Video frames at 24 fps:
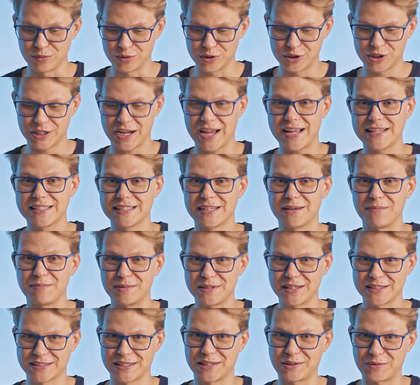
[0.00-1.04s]
um chat que
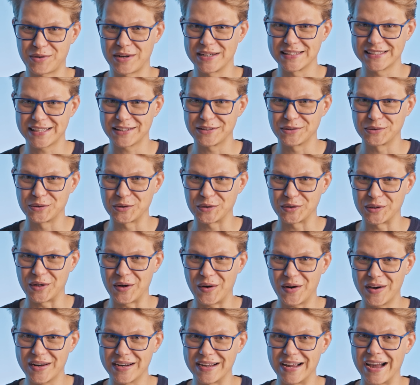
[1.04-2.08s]
precisa ser atualizado toda
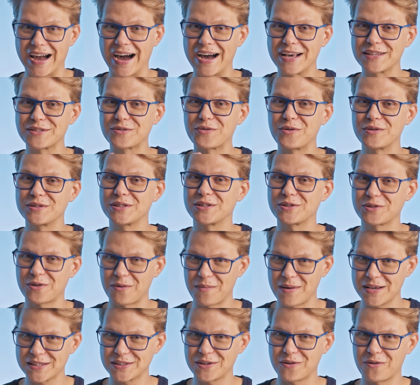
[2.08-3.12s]
hora, as coisas
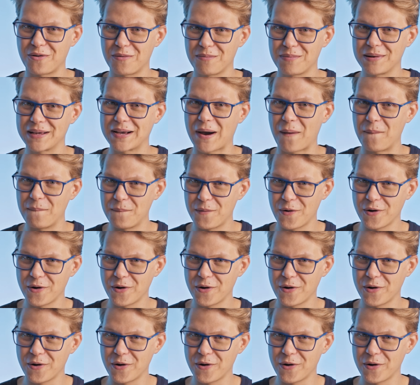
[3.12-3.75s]
começam a complicar um